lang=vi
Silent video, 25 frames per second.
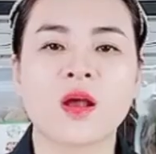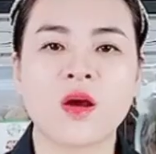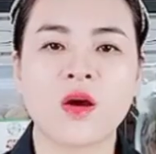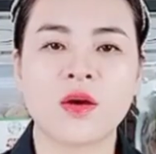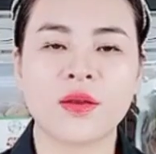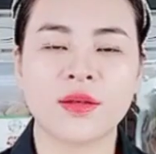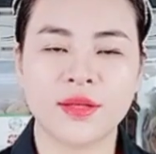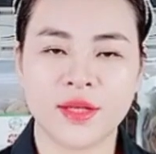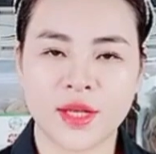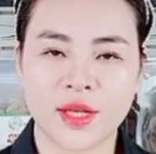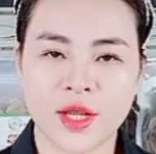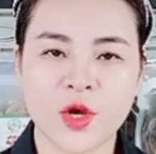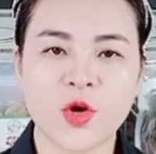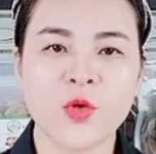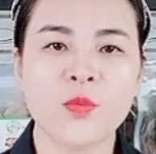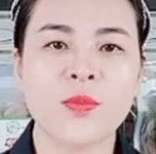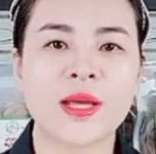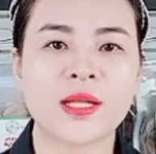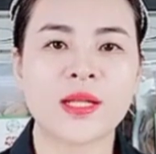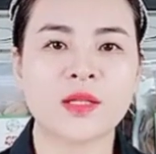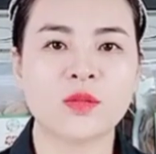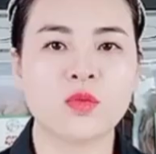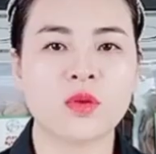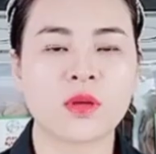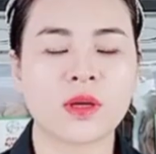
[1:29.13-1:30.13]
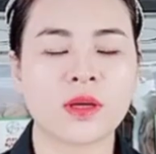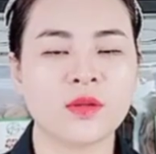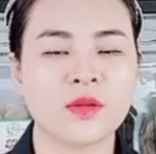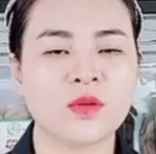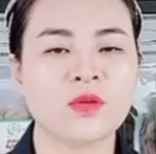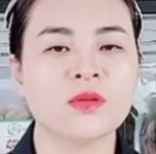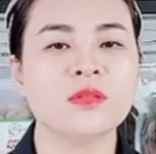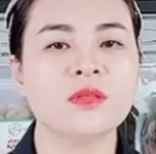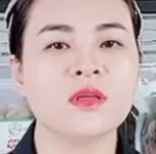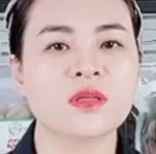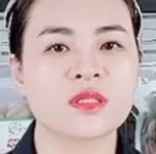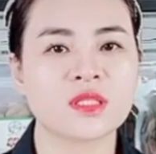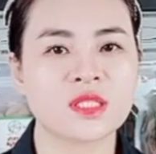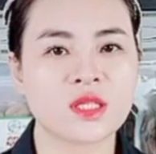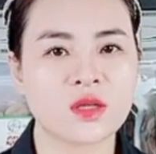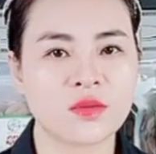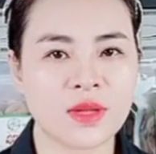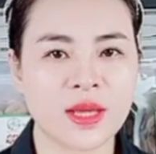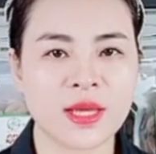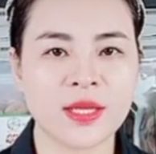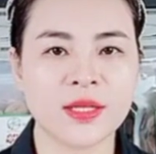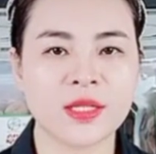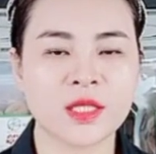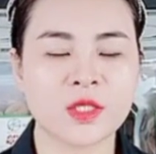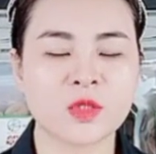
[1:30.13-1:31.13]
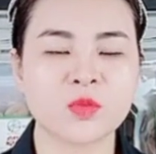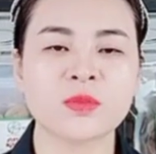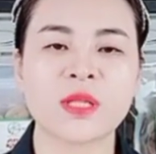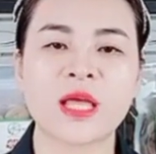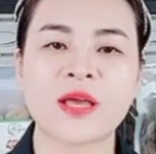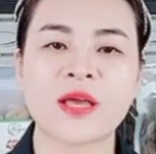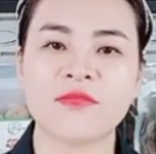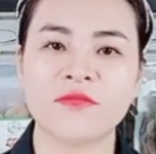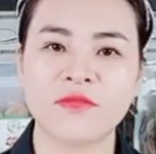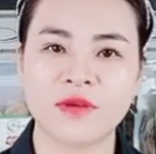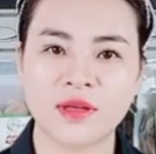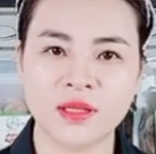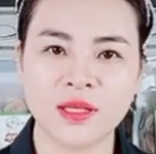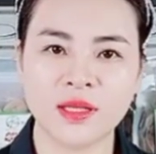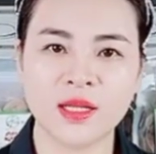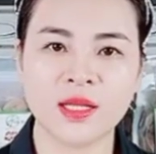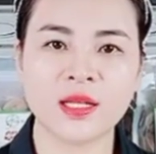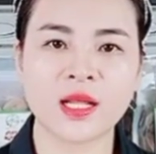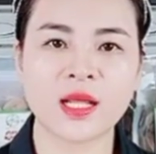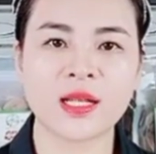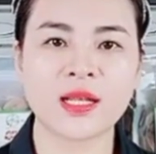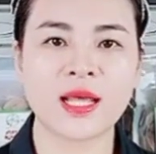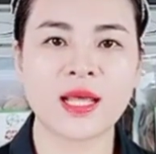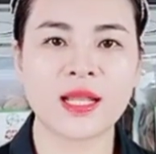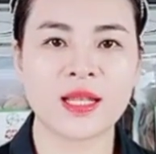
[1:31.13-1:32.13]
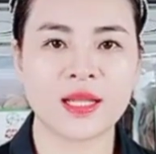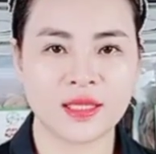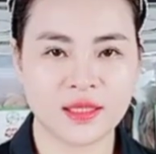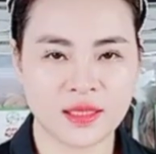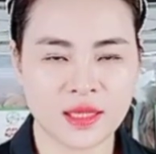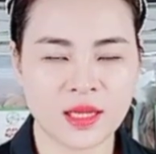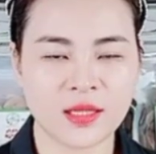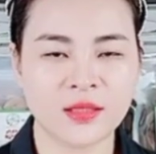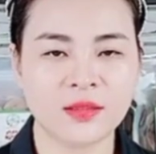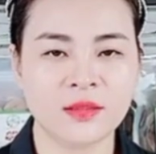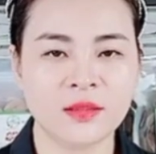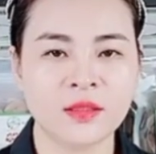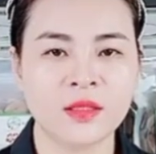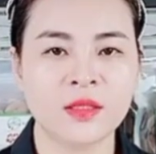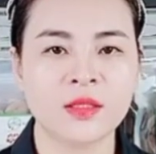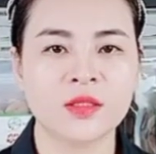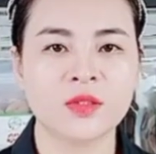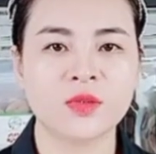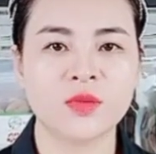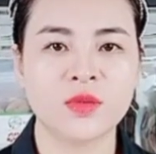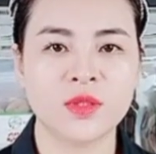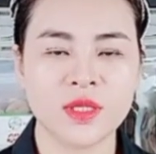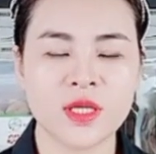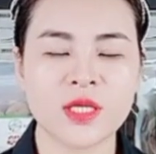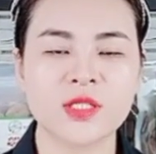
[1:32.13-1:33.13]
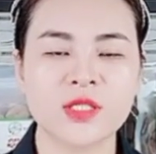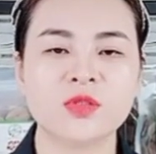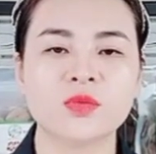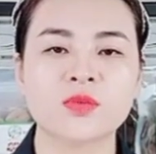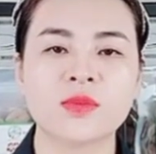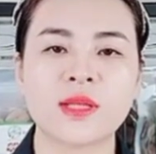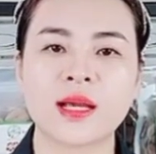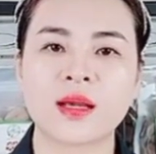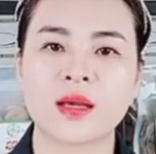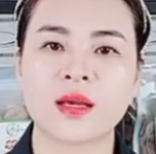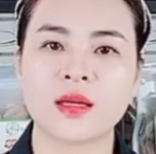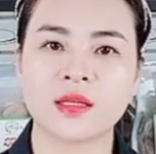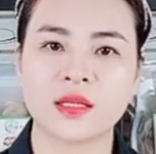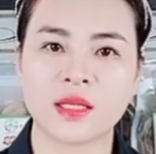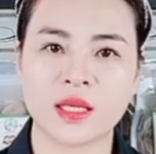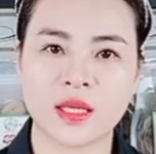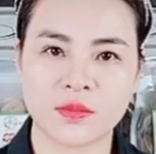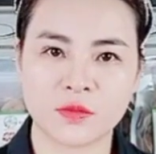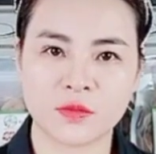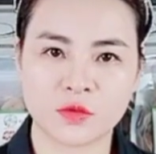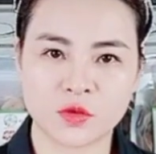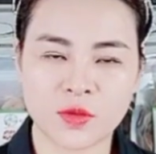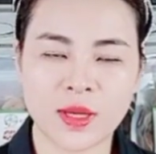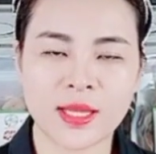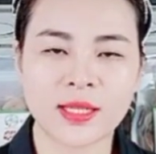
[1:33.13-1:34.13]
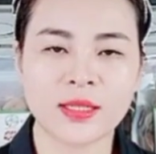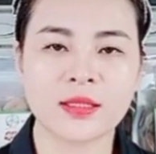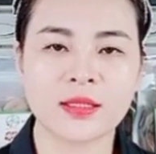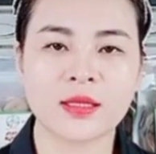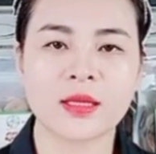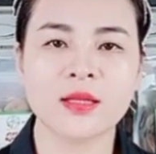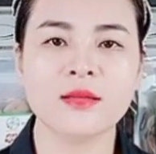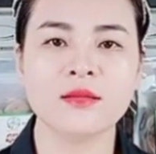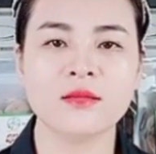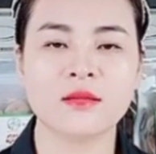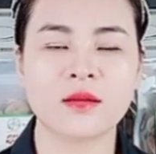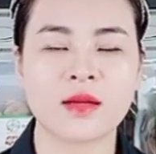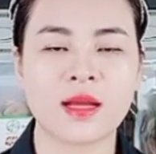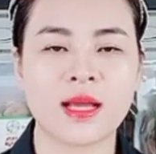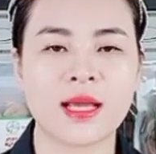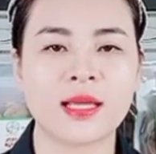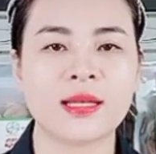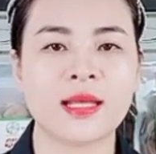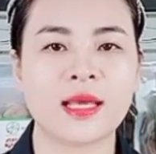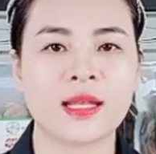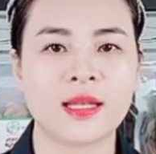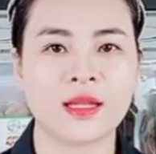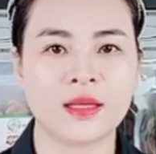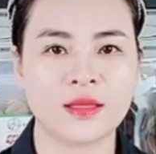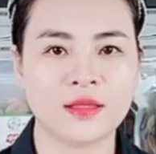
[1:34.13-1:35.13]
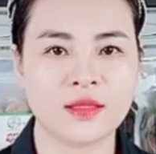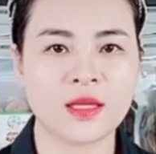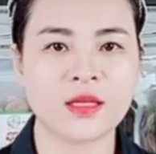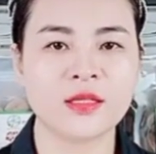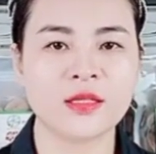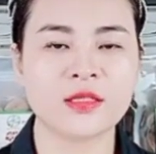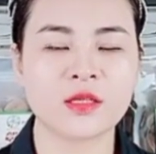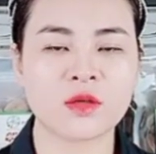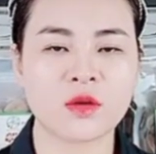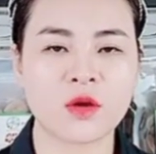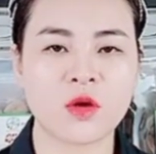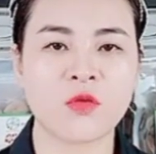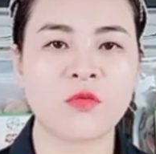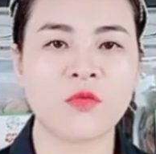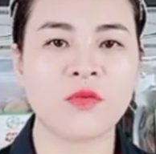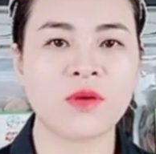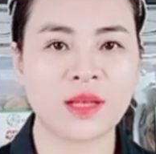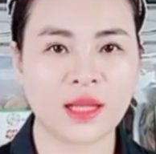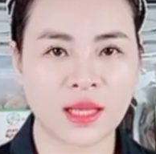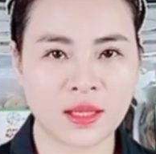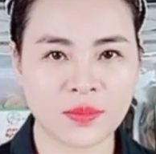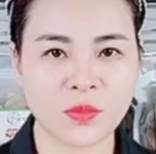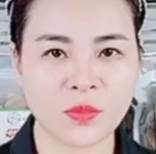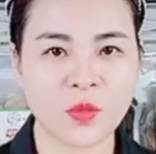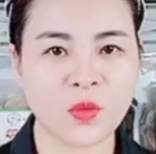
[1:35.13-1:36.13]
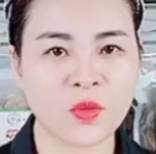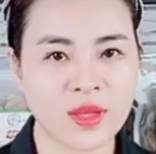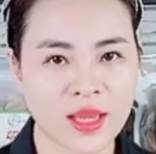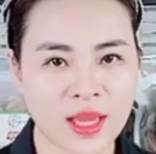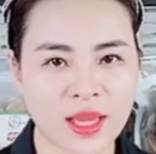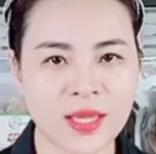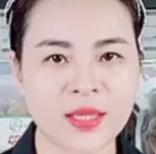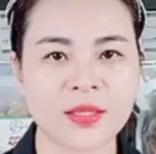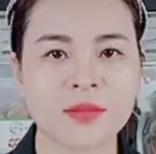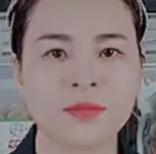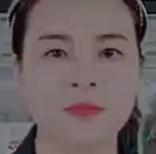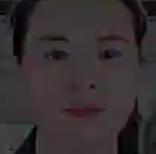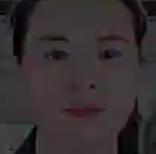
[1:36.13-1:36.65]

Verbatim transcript: Còn nếu bạn thuộc các đối tượng sau đây thì chúng ta vẫn nên ăn hạt hạnh nhân. Tuy nhiên chúng ta cần kiểm soát cái lượng ăn hạt hạnh nhân trong khẩu phần ăn mỗi ngày.